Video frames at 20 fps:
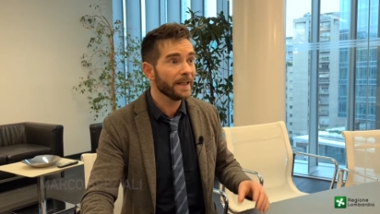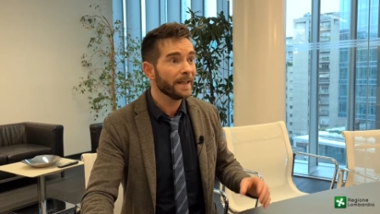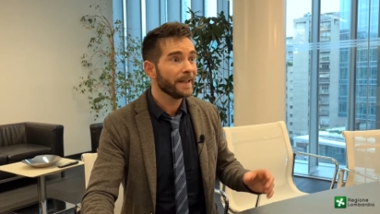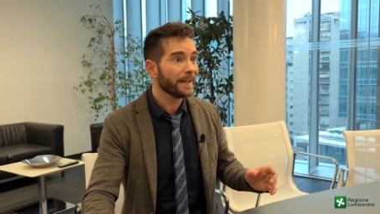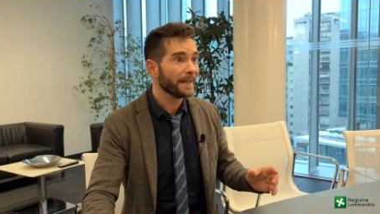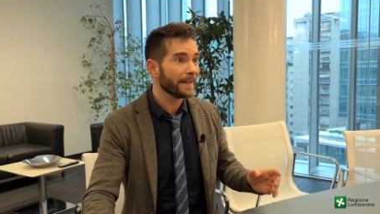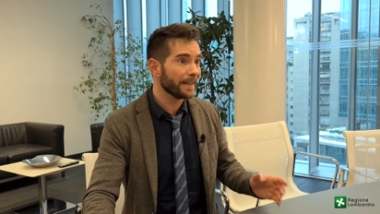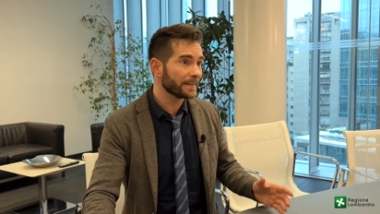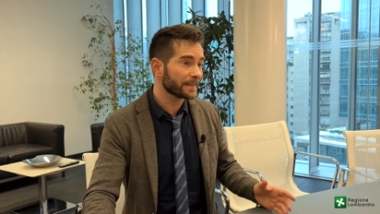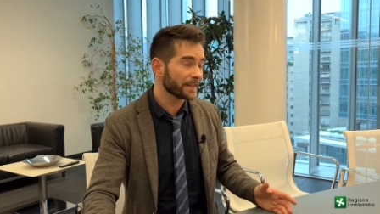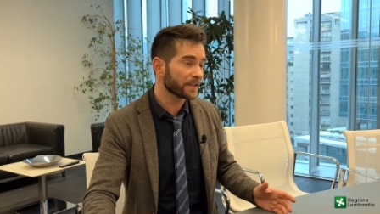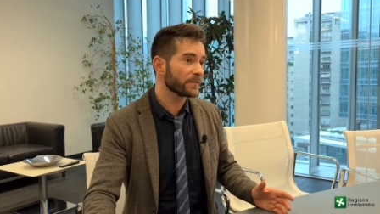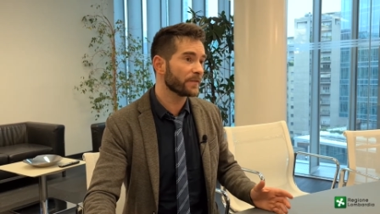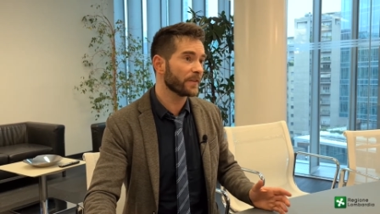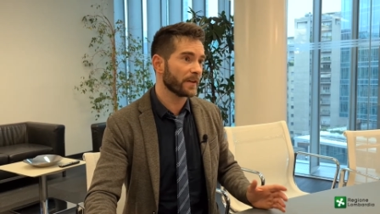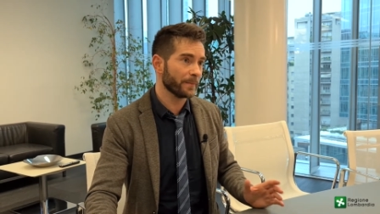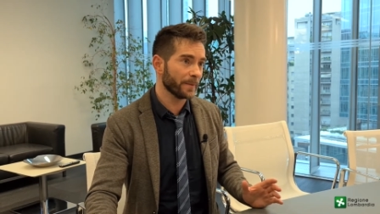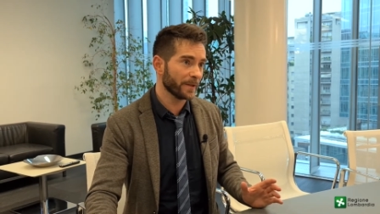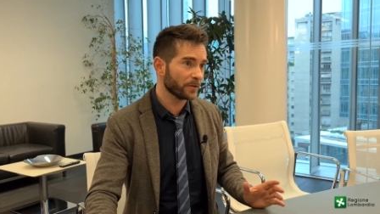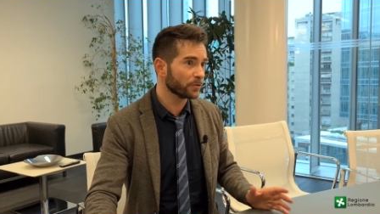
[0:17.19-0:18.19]
e il
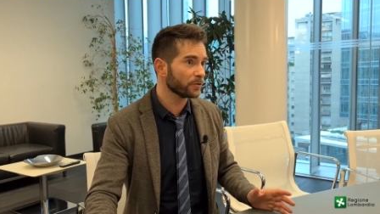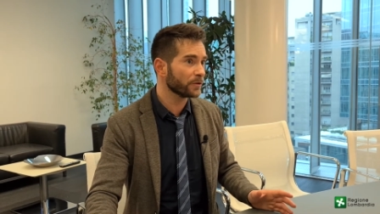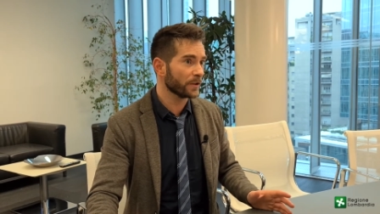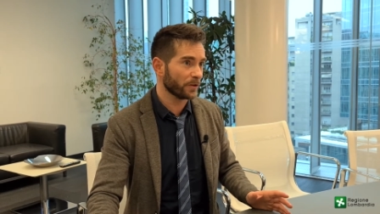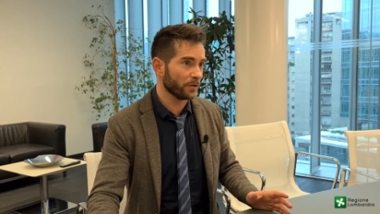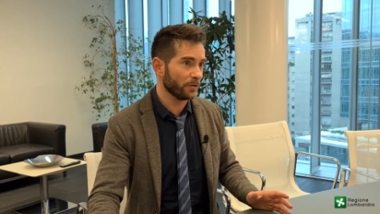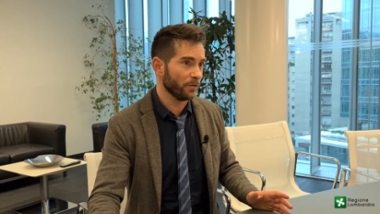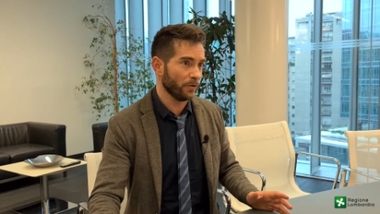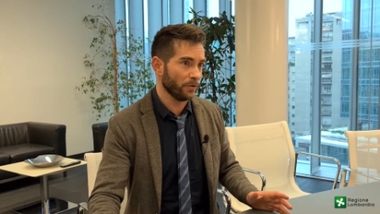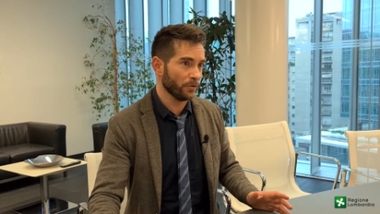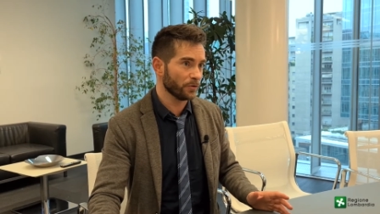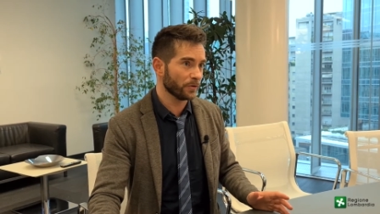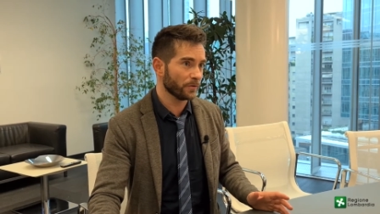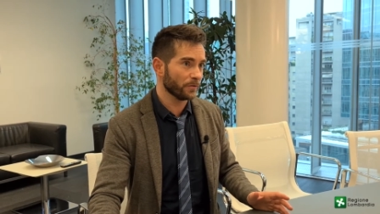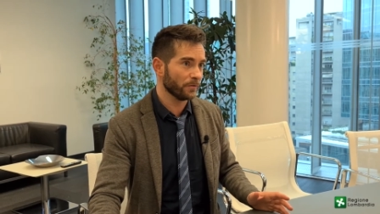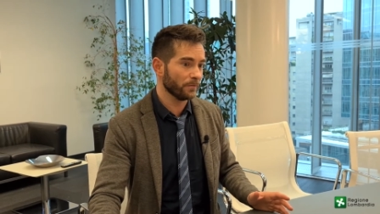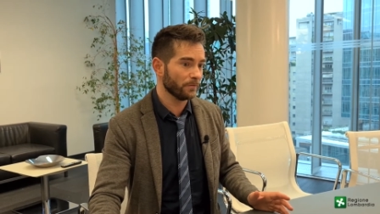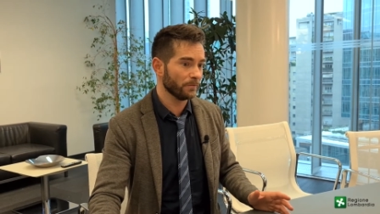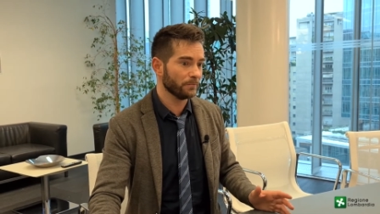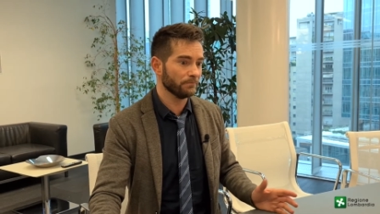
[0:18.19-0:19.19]
trasferimento tecnologico,
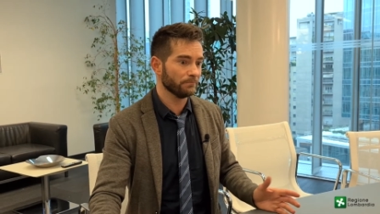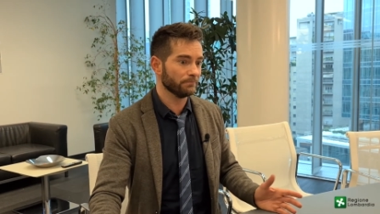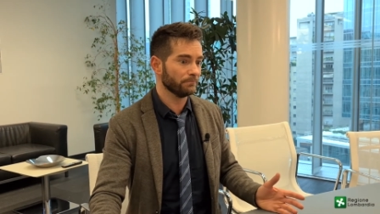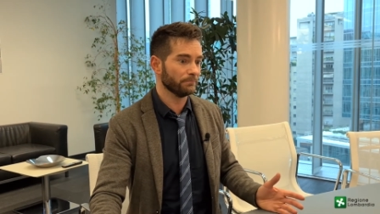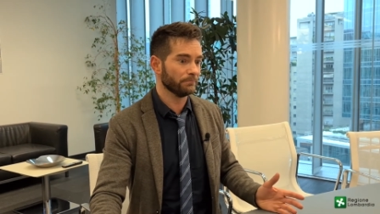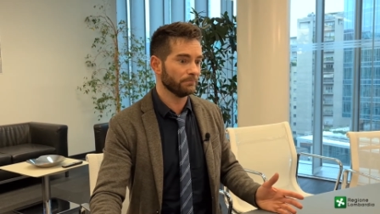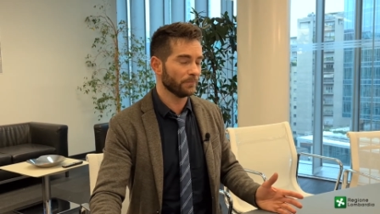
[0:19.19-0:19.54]
un,